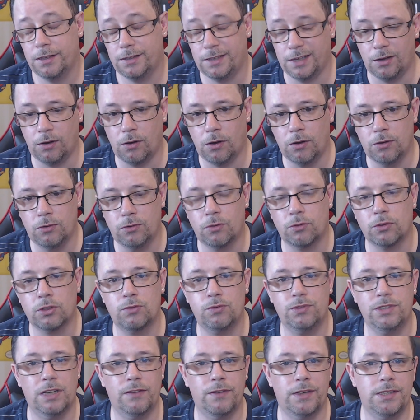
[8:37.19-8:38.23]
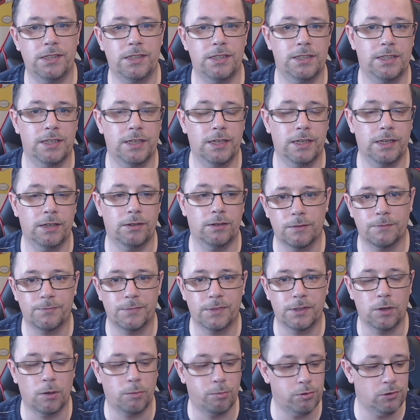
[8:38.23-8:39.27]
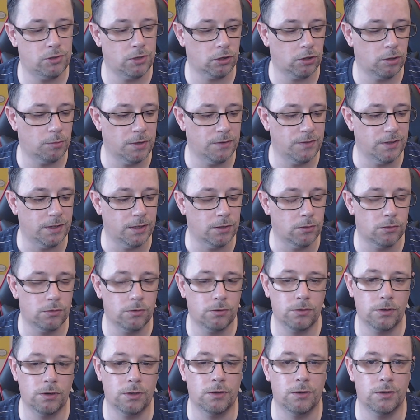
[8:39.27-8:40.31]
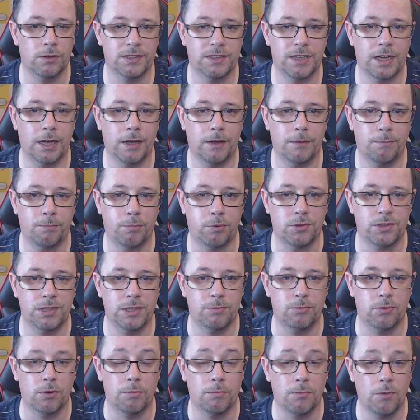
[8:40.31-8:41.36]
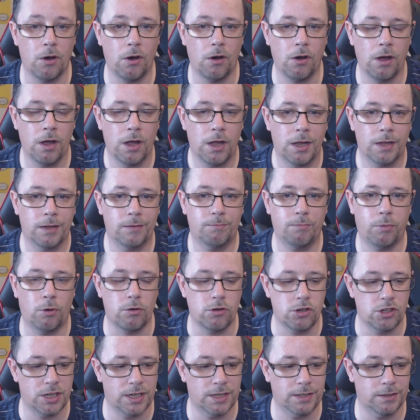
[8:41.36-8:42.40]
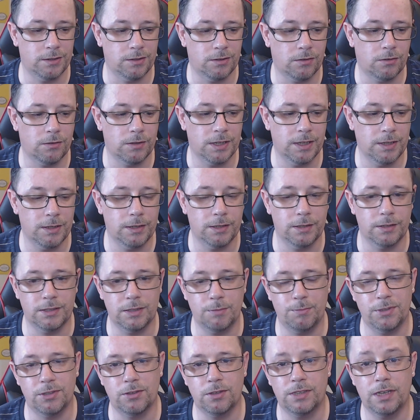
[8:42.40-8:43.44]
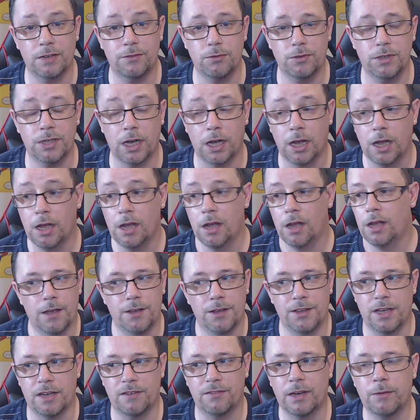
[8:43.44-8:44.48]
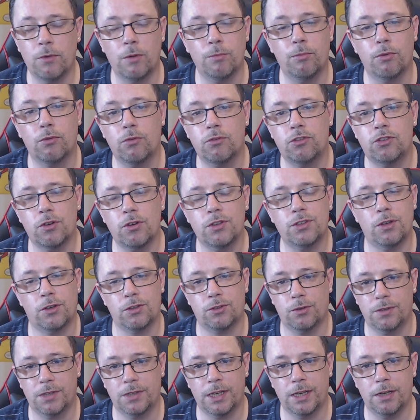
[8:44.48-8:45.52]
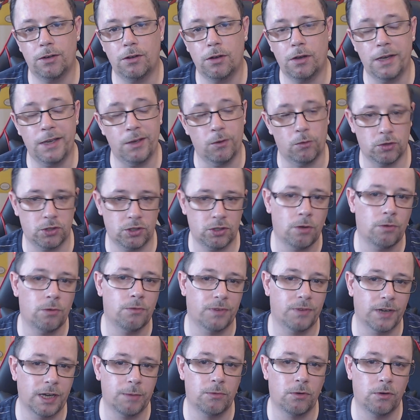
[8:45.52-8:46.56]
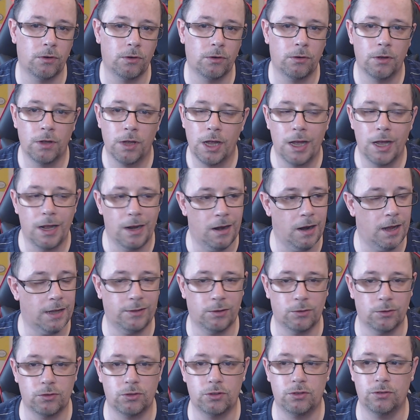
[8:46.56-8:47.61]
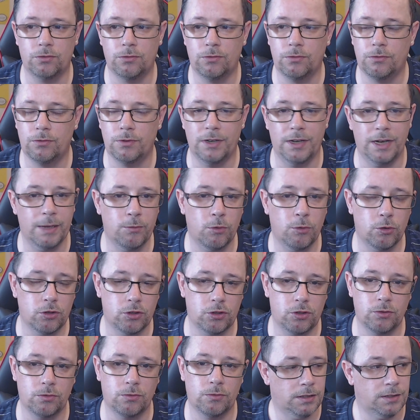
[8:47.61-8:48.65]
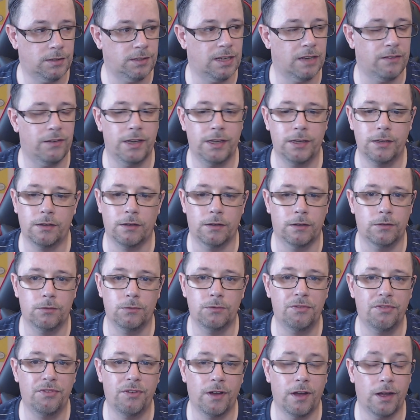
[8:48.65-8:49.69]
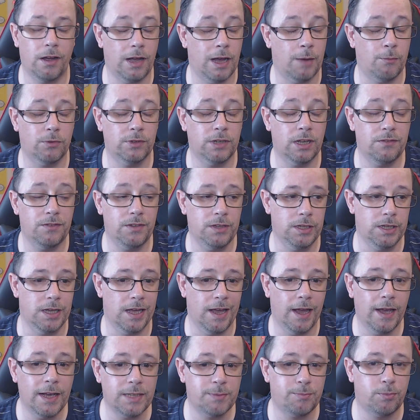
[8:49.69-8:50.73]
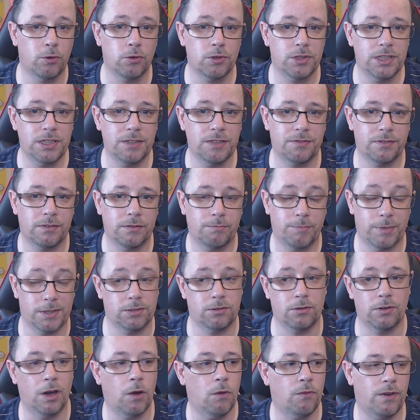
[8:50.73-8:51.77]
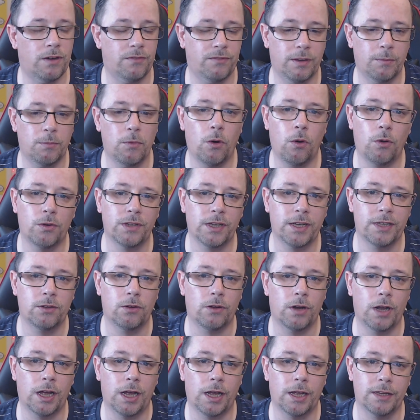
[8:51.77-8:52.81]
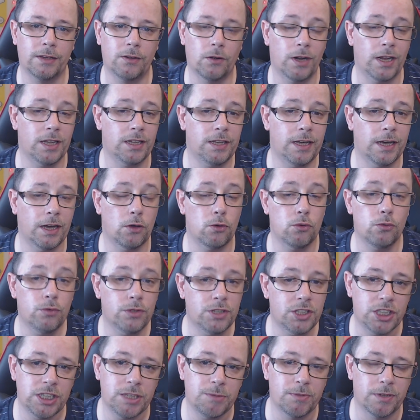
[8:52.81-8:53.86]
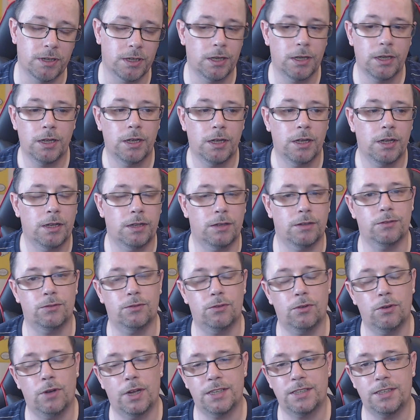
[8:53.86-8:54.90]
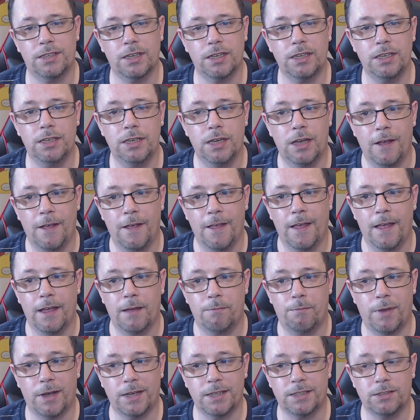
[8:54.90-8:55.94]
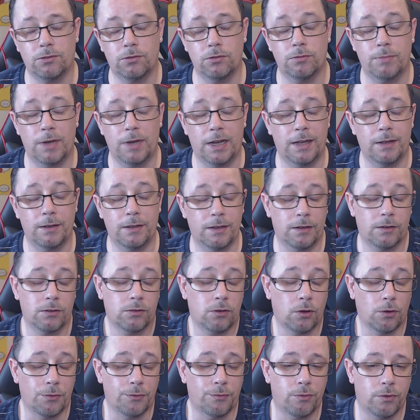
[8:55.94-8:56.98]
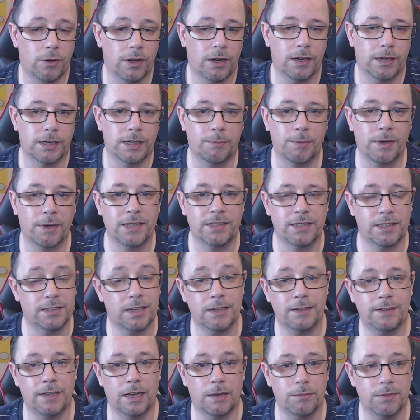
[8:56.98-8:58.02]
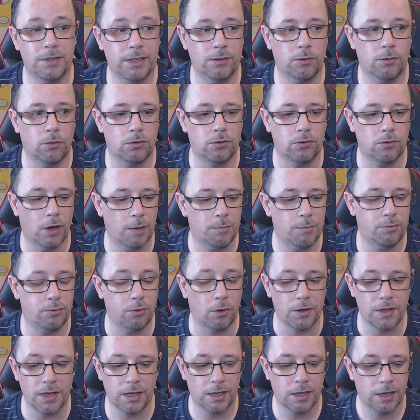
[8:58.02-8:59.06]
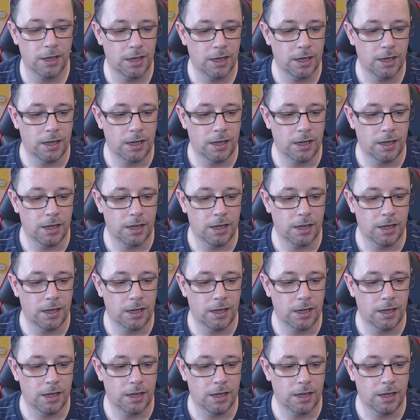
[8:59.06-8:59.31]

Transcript: Carole, dont je vous avais teasé dans plusieurs de mes vidéos, sa possible mort prochaine dans les épisodes à venir. Il y a vraiment beaucoup de choses dans ce trailer, et on sent vraiment l'attention, l'émotion. Ça va être une fin, à mon avis, explosif parce que là, on va vraiment rentrer dans la, dans la guerre ultime euh, de la série parce que, bah, encore une fois, après, ça sera terminé, donc il n'y aura plus rien.